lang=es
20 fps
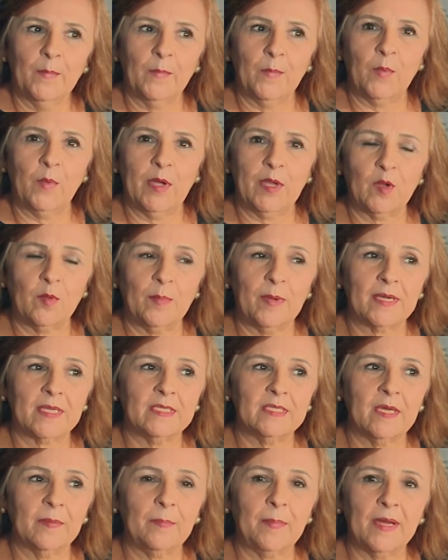Bueno,
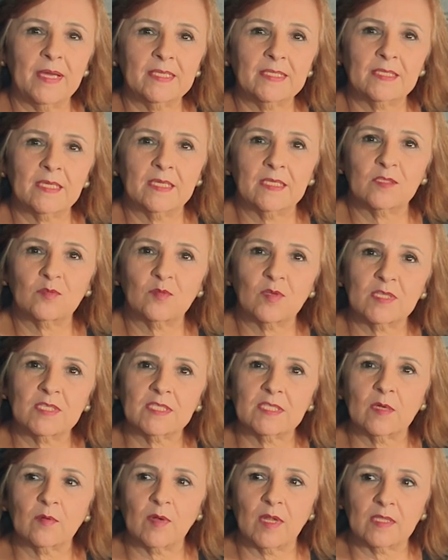Parrilla Paisa es un
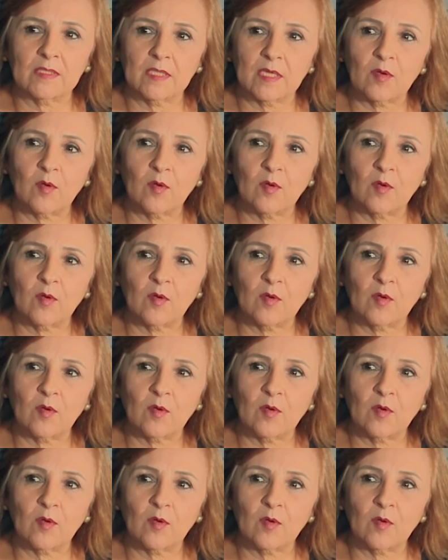restaurante